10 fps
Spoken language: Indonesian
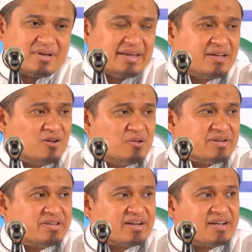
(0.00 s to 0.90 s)
Nah, ini kalau di
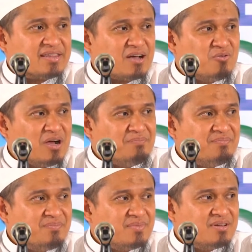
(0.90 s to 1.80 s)
masyarakat awam
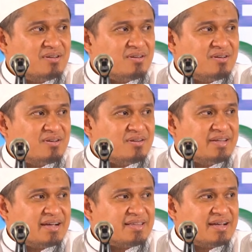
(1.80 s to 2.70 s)

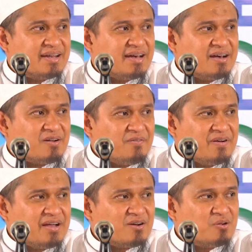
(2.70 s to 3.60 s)
dia katakan
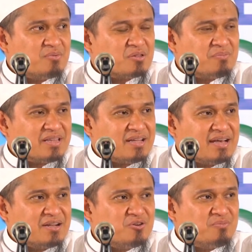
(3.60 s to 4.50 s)
Arafah kalau bertepatan
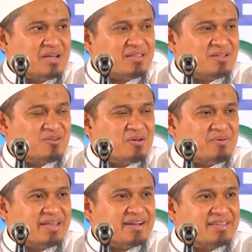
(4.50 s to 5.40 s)
hari Jumat itu
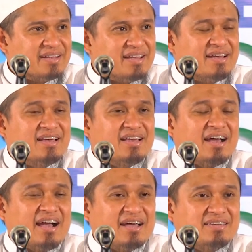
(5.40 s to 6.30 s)
namanya katanya
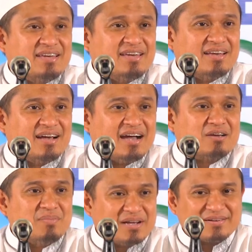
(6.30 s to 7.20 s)
Haji
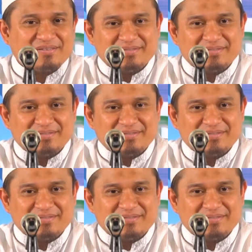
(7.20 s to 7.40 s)
Akbar.